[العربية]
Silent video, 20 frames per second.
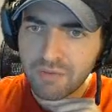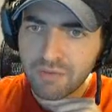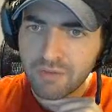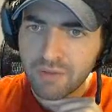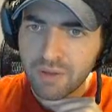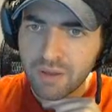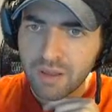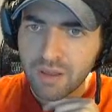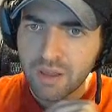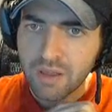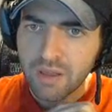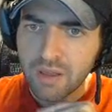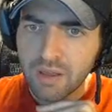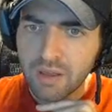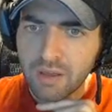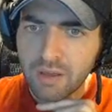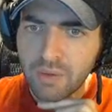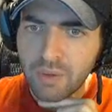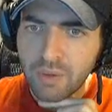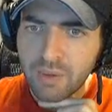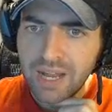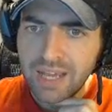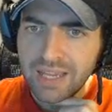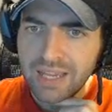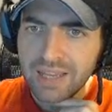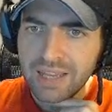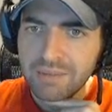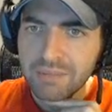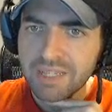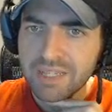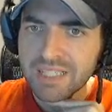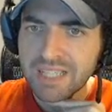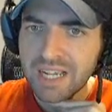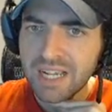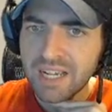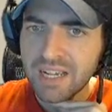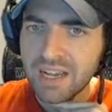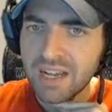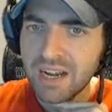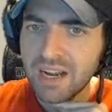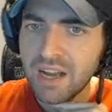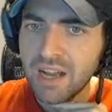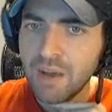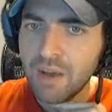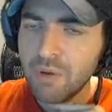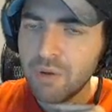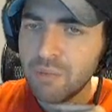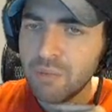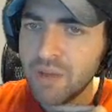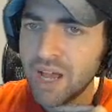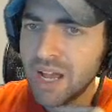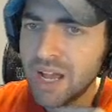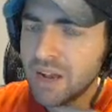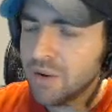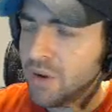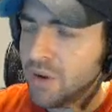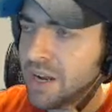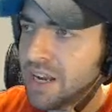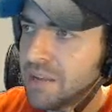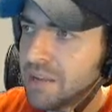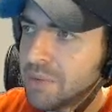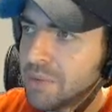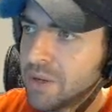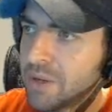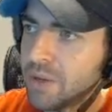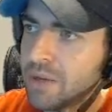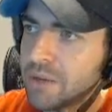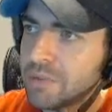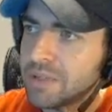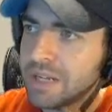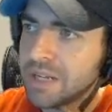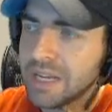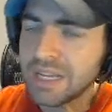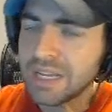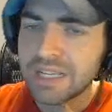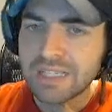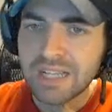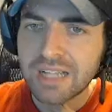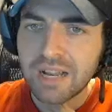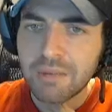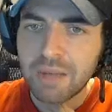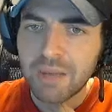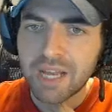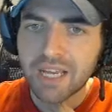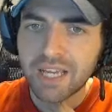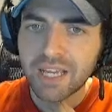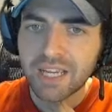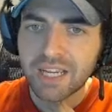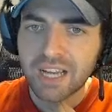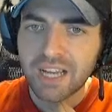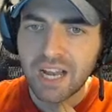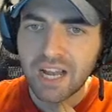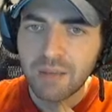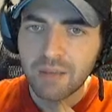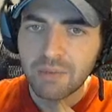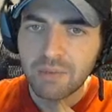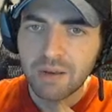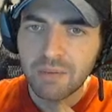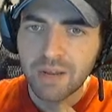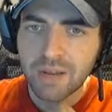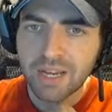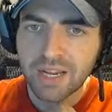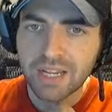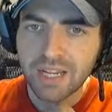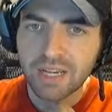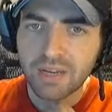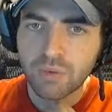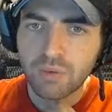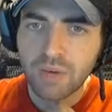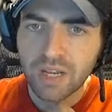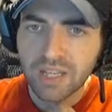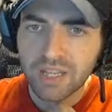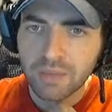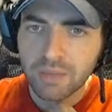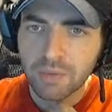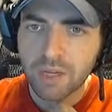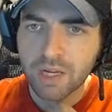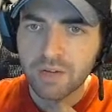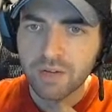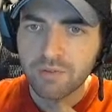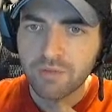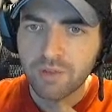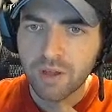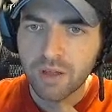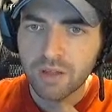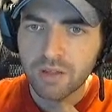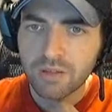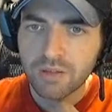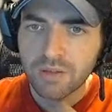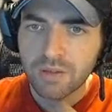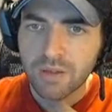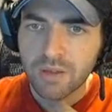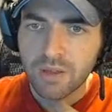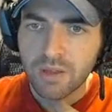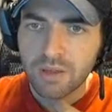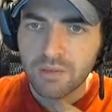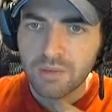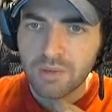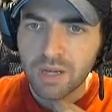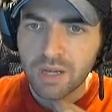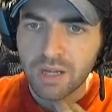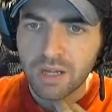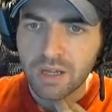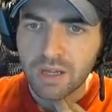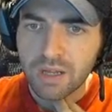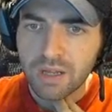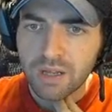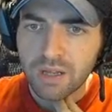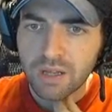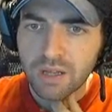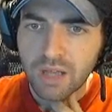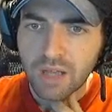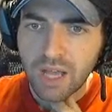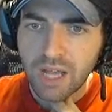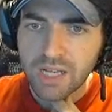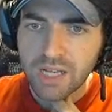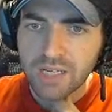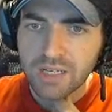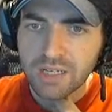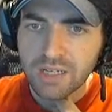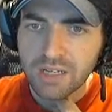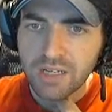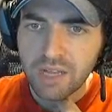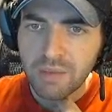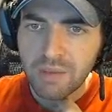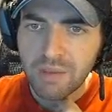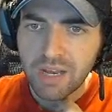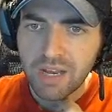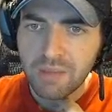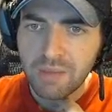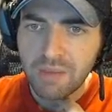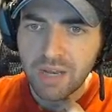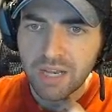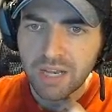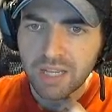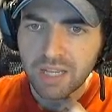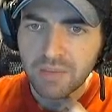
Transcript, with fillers: ألف آه، ولكن بتذكر انا اول ما اعلنوا عن اللعبه انه هي بتركز للبالغين العاب للبالغين او للكبار فقط فهنعمل لعبه